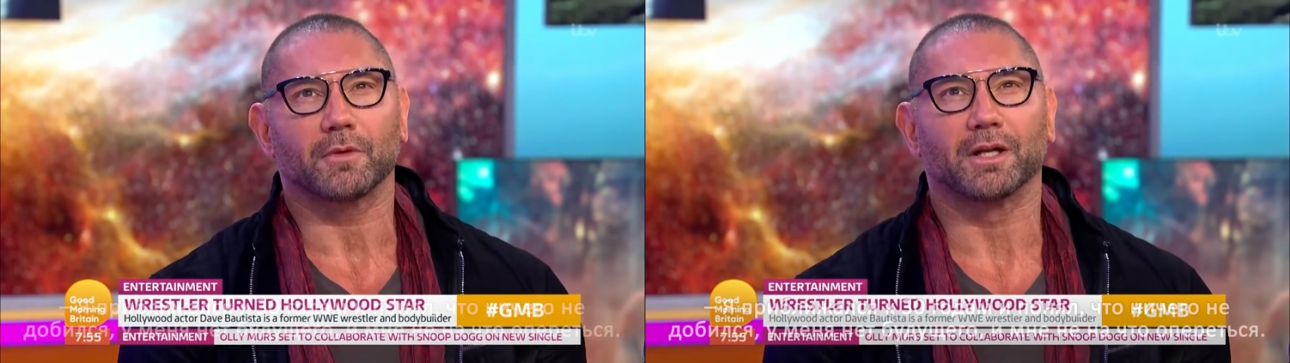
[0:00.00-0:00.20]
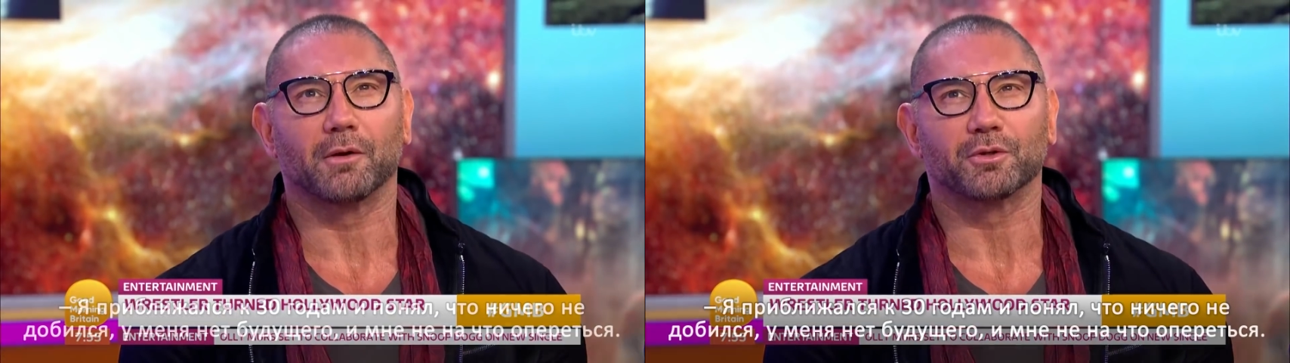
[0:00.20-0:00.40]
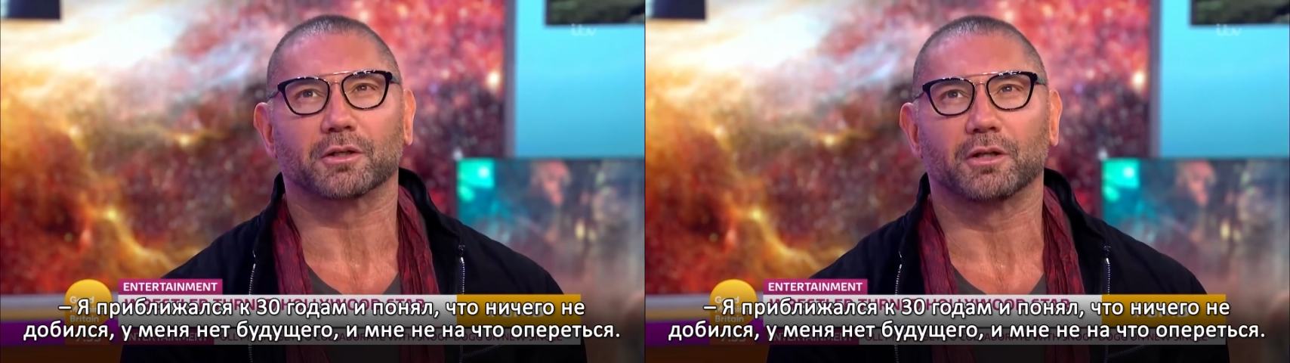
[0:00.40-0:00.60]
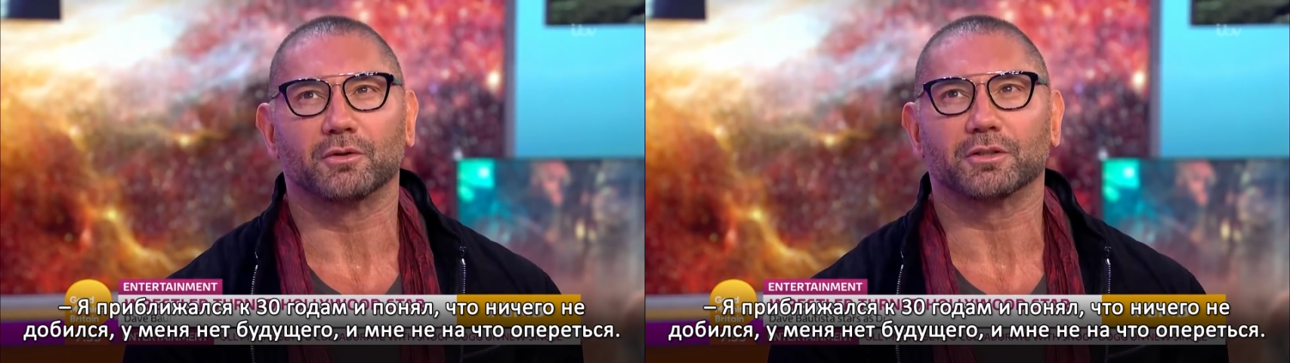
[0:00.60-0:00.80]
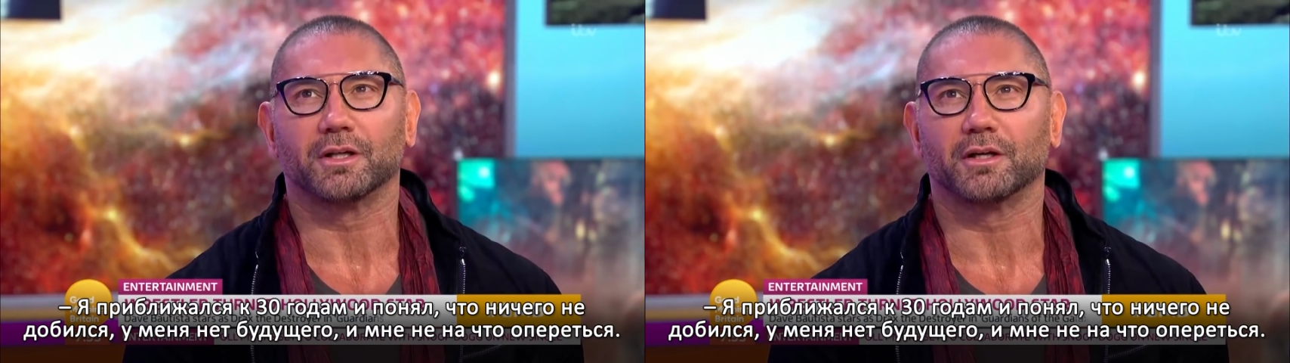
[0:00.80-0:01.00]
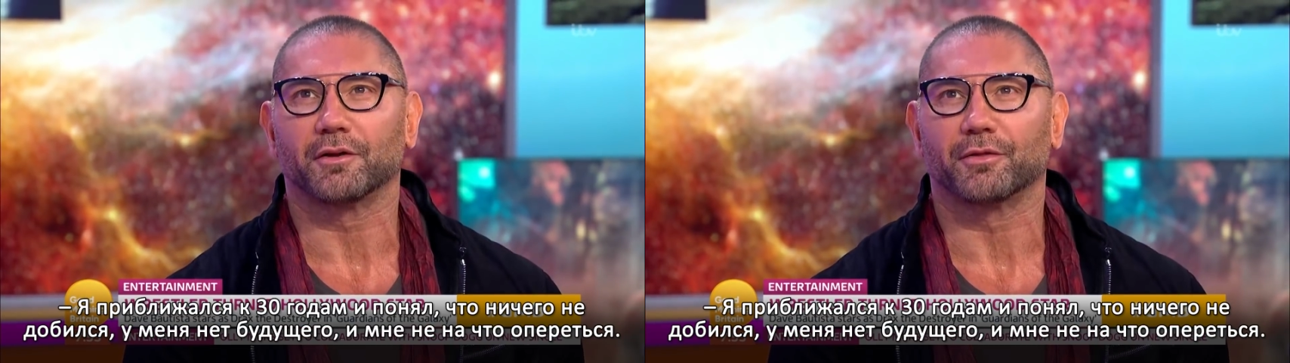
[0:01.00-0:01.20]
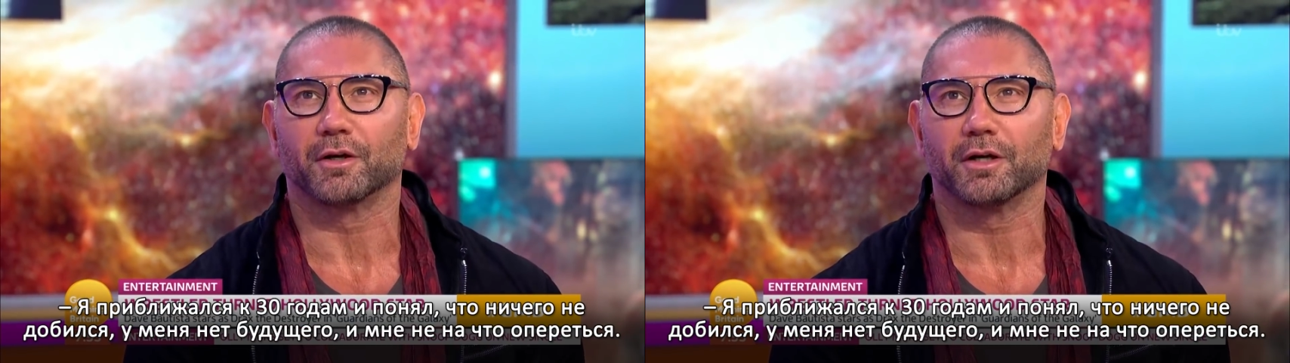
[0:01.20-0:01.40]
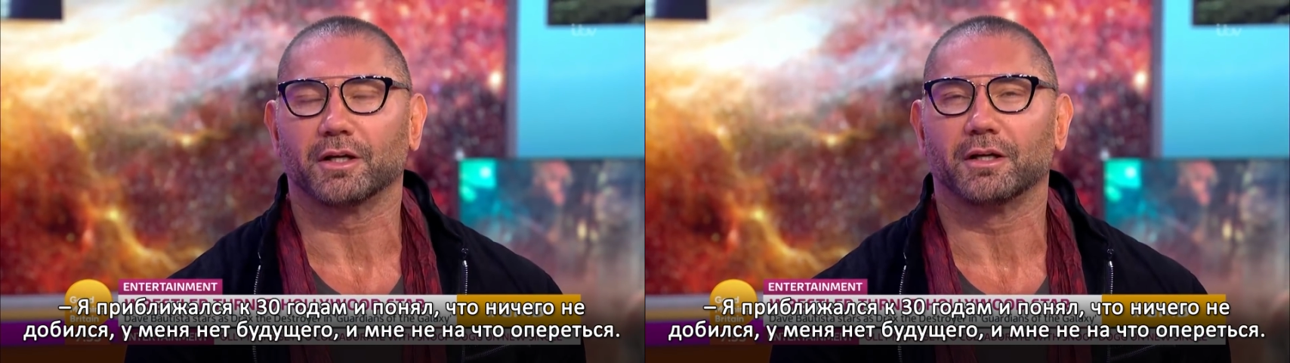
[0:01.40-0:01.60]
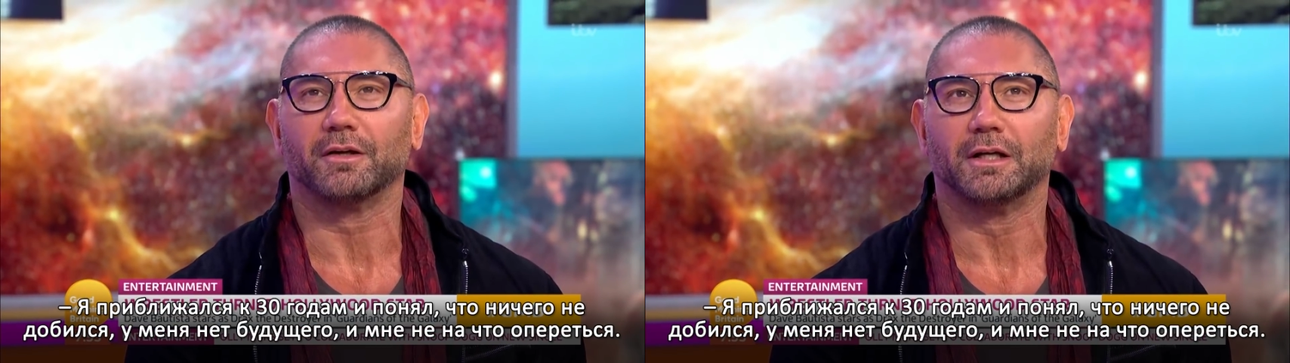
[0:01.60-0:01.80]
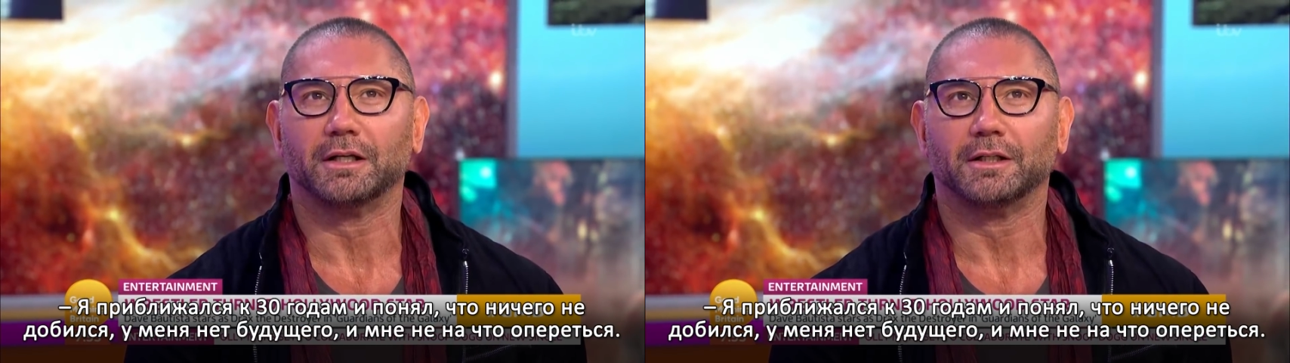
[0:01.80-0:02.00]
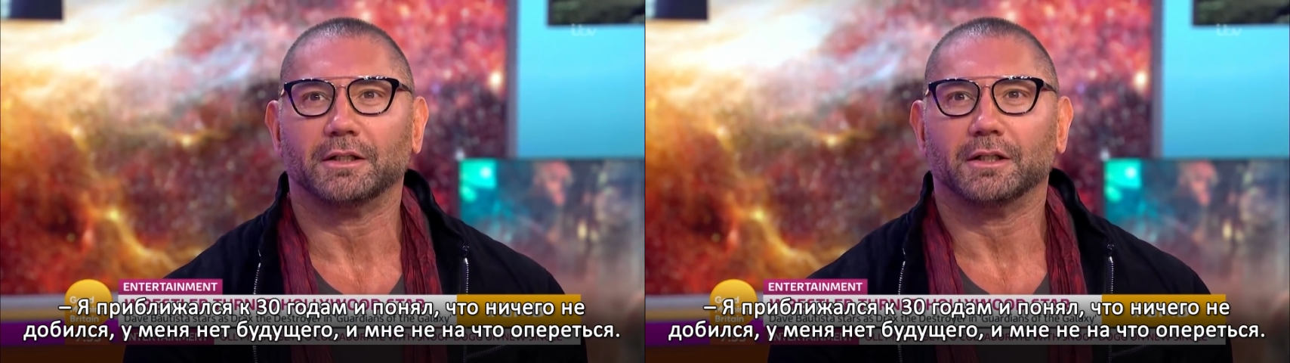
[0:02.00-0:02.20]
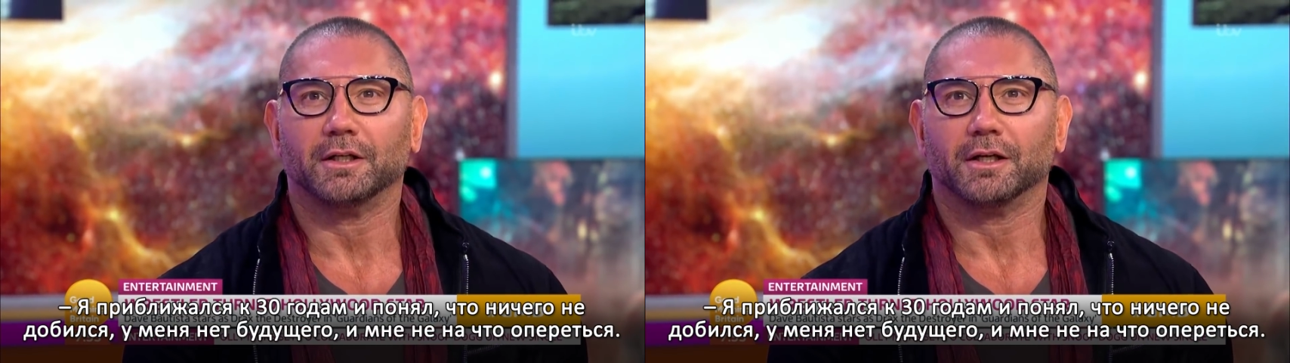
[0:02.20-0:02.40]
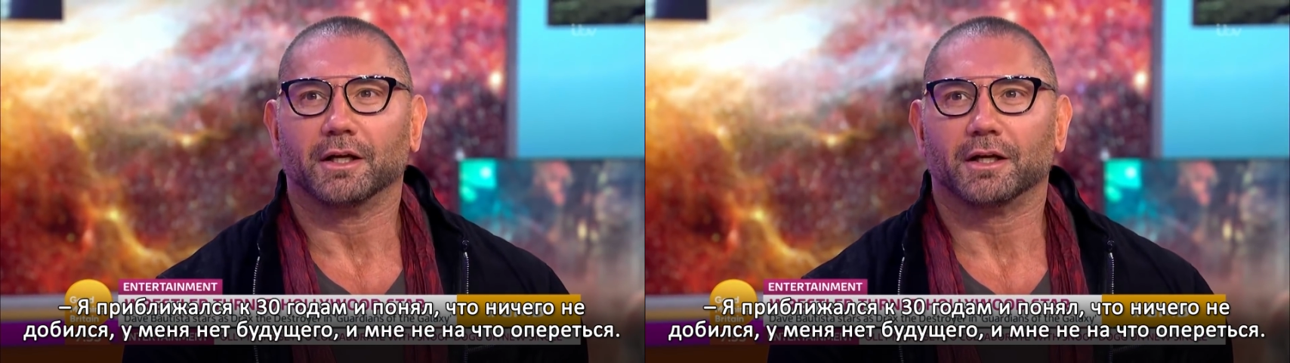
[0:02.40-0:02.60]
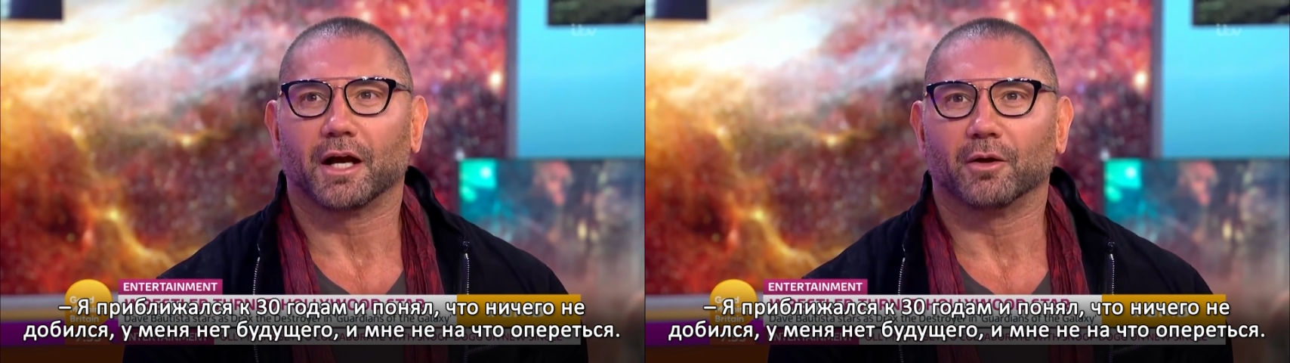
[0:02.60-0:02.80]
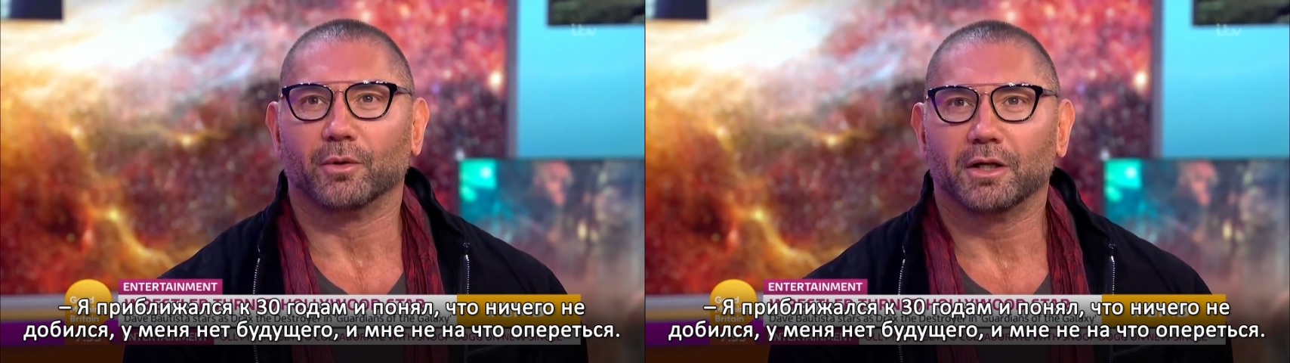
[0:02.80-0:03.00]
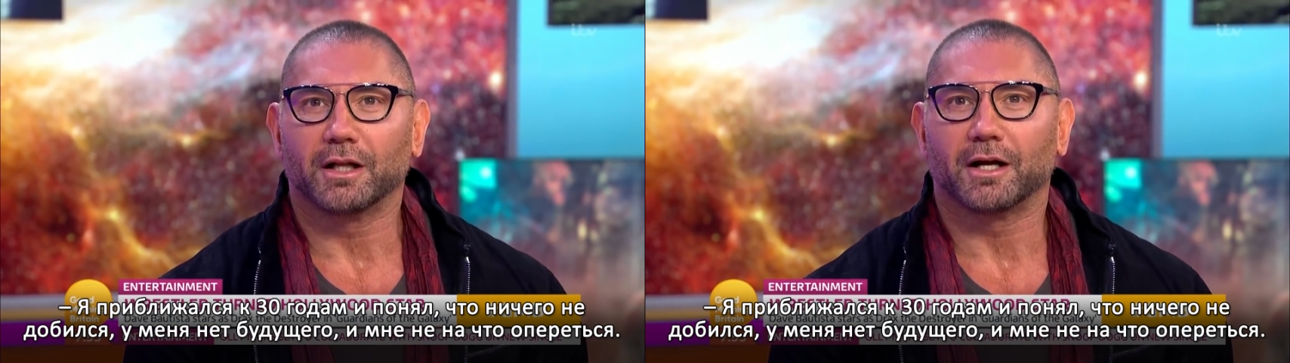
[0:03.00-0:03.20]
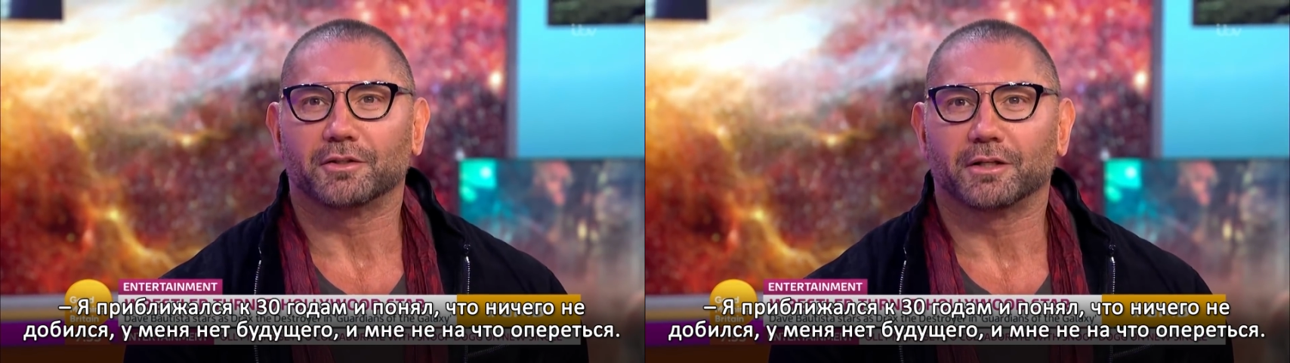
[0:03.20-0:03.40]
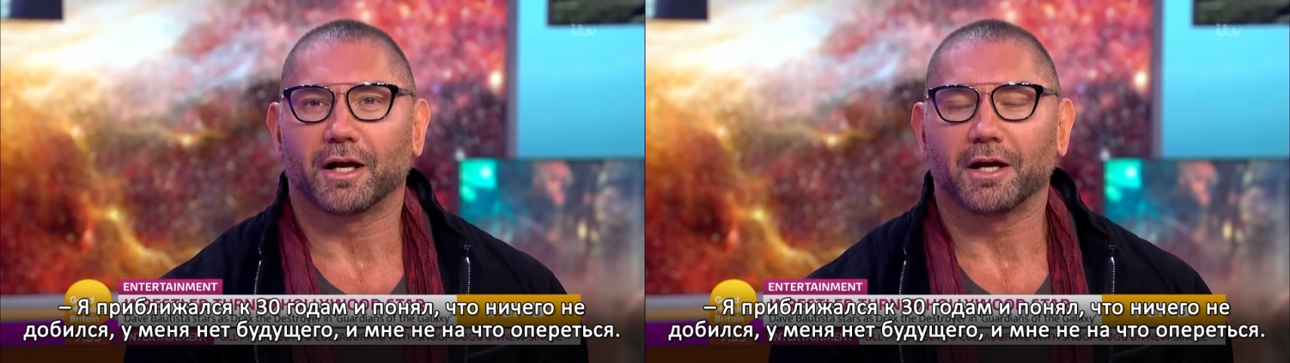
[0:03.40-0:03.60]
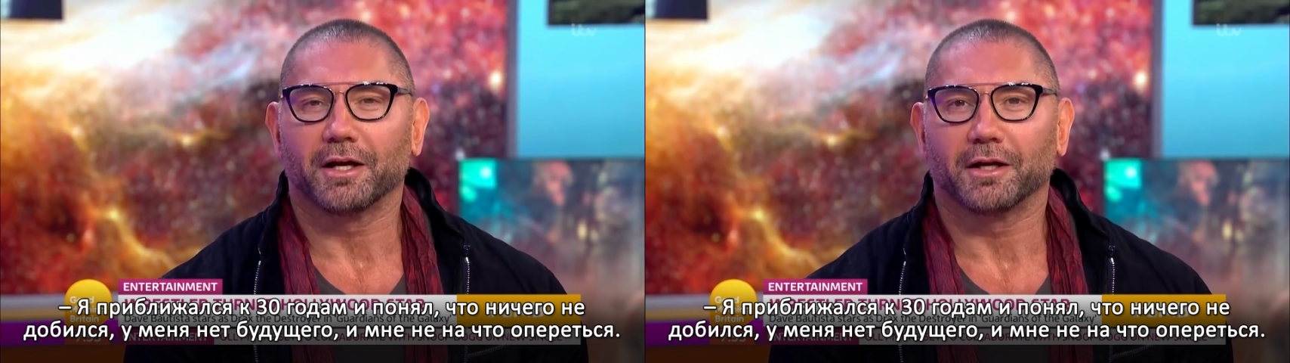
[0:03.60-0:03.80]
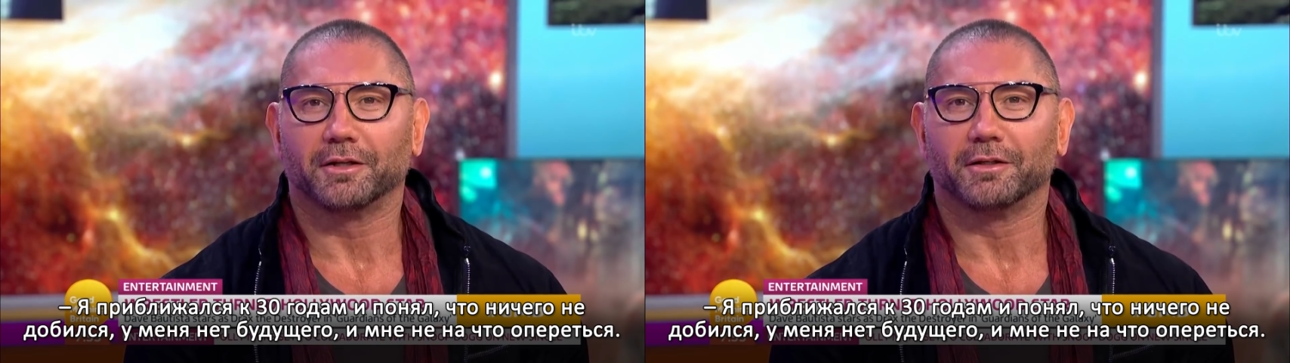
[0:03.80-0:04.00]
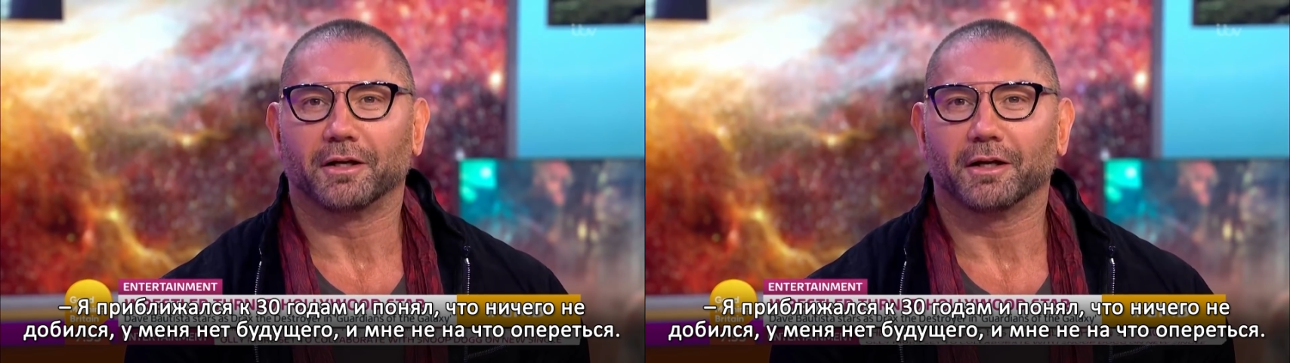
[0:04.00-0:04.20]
And I was closing in on 30, and I realized that I had